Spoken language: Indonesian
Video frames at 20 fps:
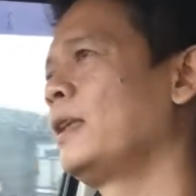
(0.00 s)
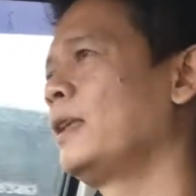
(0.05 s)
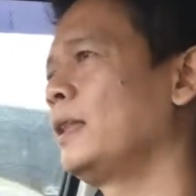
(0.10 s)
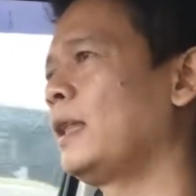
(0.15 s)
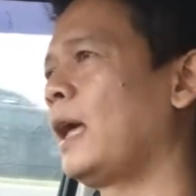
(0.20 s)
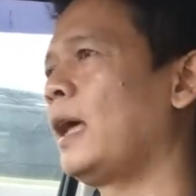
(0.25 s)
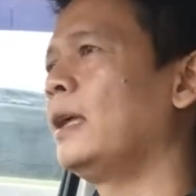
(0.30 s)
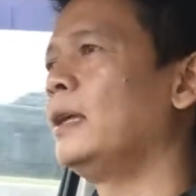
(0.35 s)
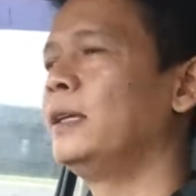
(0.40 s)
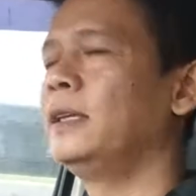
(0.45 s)

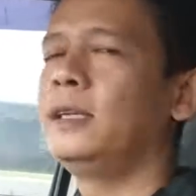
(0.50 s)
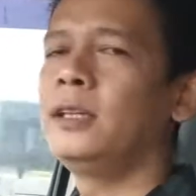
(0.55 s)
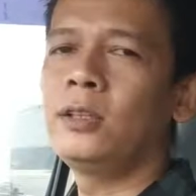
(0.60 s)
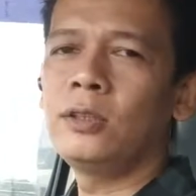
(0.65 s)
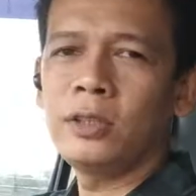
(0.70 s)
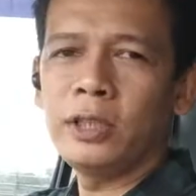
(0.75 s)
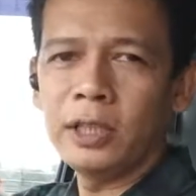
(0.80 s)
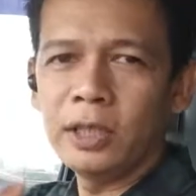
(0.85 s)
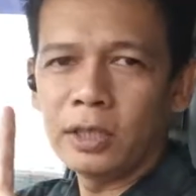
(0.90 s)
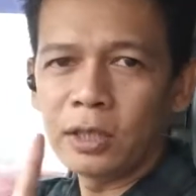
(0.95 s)
nah
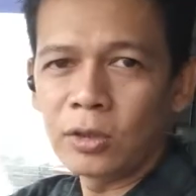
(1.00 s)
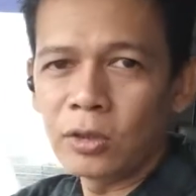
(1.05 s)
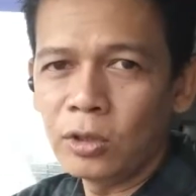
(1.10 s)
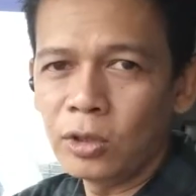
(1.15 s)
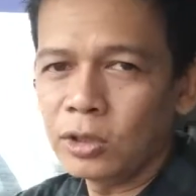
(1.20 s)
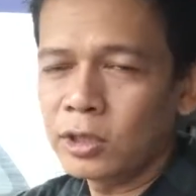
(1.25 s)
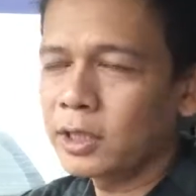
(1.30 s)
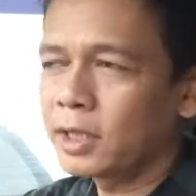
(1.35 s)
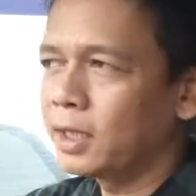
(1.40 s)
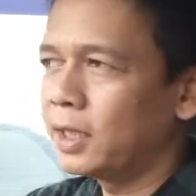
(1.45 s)
ikutin
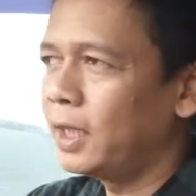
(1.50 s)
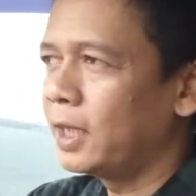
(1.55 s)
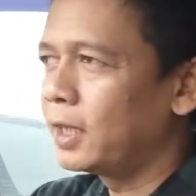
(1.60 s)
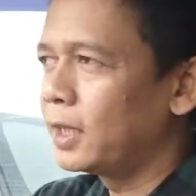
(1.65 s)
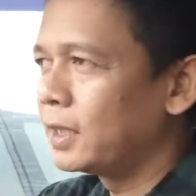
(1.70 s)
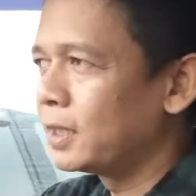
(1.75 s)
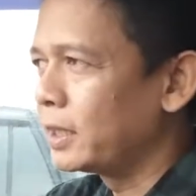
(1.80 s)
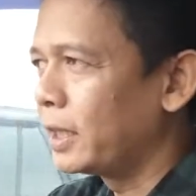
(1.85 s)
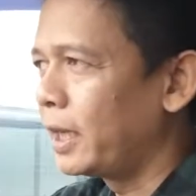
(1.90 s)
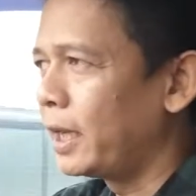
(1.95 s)
terus
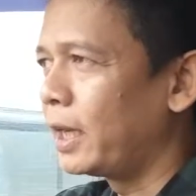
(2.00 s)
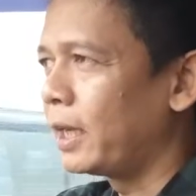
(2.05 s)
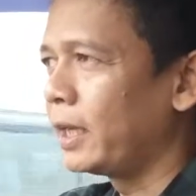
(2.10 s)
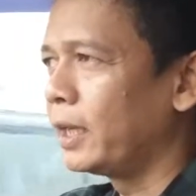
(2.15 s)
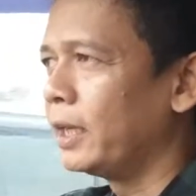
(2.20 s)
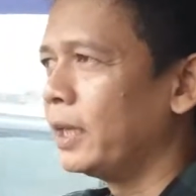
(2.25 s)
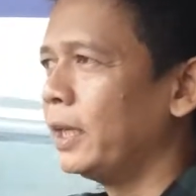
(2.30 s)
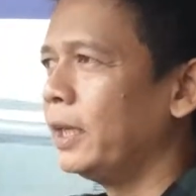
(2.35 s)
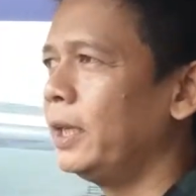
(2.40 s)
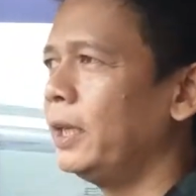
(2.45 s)
kegiatan saya
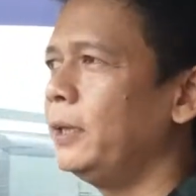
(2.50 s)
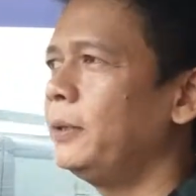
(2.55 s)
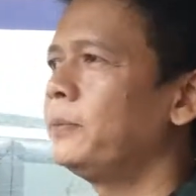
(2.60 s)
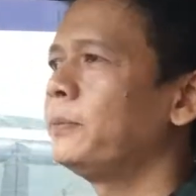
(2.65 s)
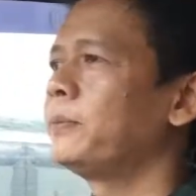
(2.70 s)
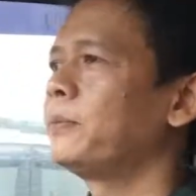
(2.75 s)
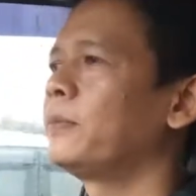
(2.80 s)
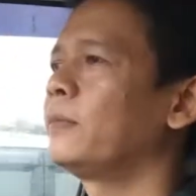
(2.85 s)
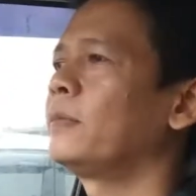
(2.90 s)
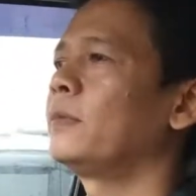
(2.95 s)
hari ini
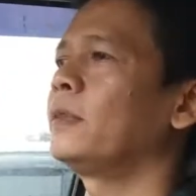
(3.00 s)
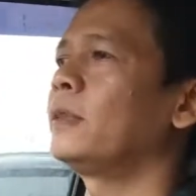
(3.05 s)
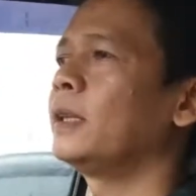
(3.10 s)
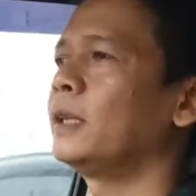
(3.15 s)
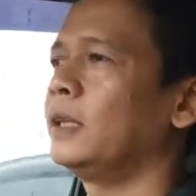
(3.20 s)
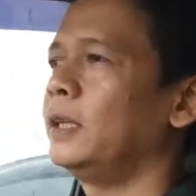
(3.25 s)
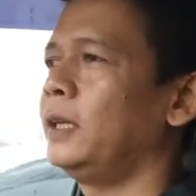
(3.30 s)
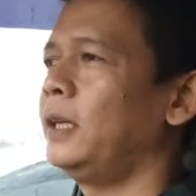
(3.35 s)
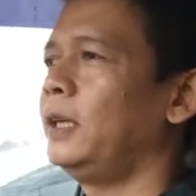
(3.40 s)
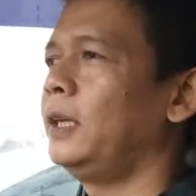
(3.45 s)

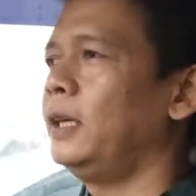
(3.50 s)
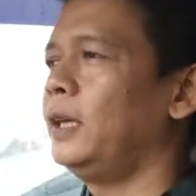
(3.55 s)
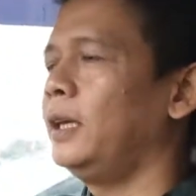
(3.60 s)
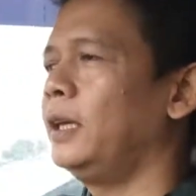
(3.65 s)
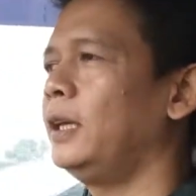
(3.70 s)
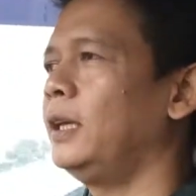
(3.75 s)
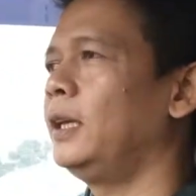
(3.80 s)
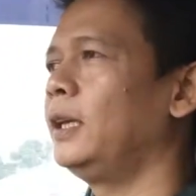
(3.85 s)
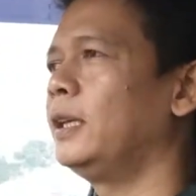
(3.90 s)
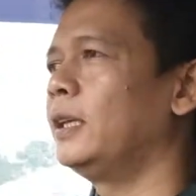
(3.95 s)
nanti
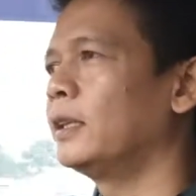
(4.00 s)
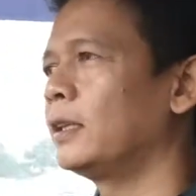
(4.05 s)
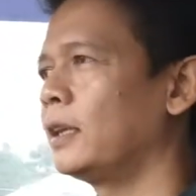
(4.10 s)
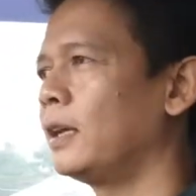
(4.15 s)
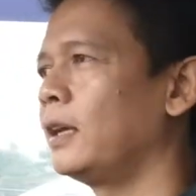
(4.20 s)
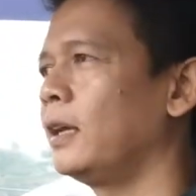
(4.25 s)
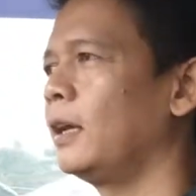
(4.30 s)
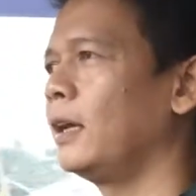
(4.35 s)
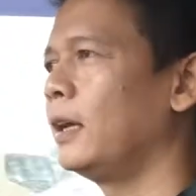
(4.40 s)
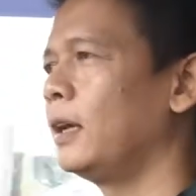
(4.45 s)

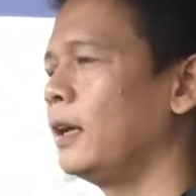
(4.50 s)
kita